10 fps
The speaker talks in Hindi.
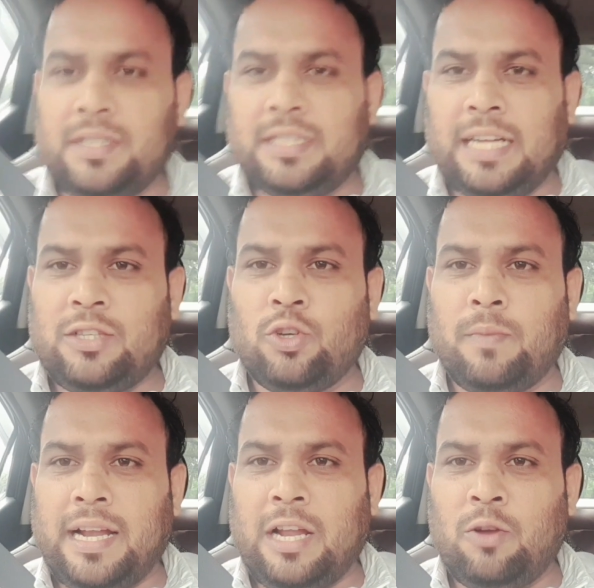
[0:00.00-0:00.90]
सात सौ
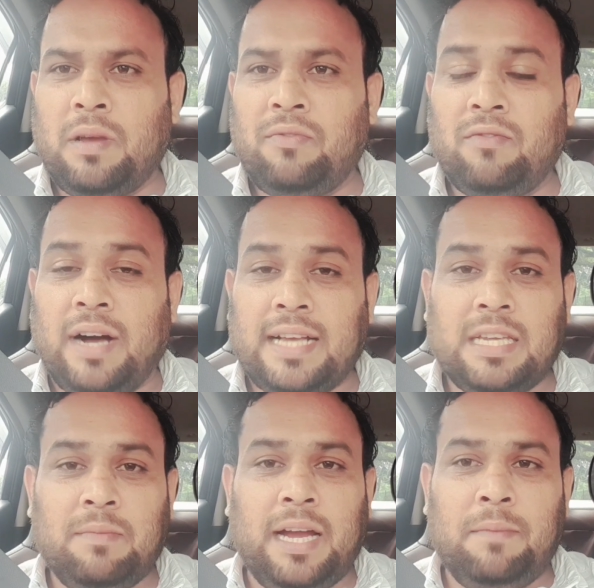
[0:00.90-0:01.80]
बारह रुपये फिर वहाँ
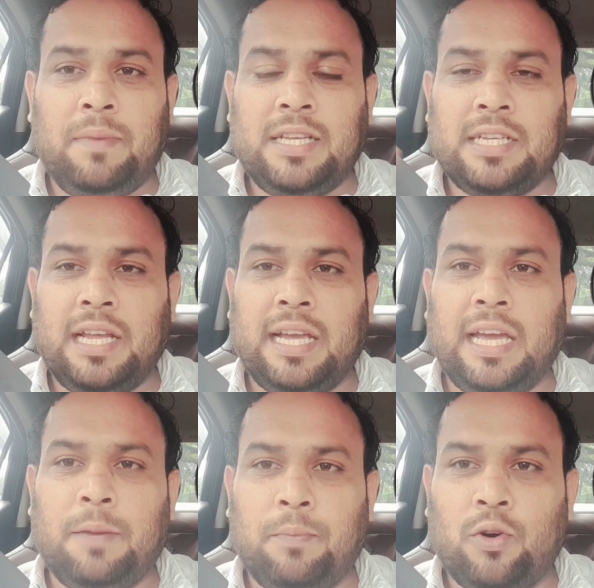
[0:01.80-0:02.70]
से मैं एम चले गया
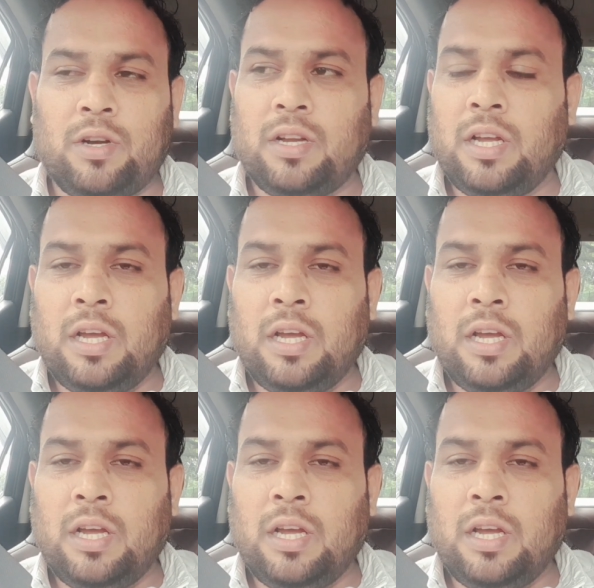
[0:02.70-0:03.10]
एयरपोर्ट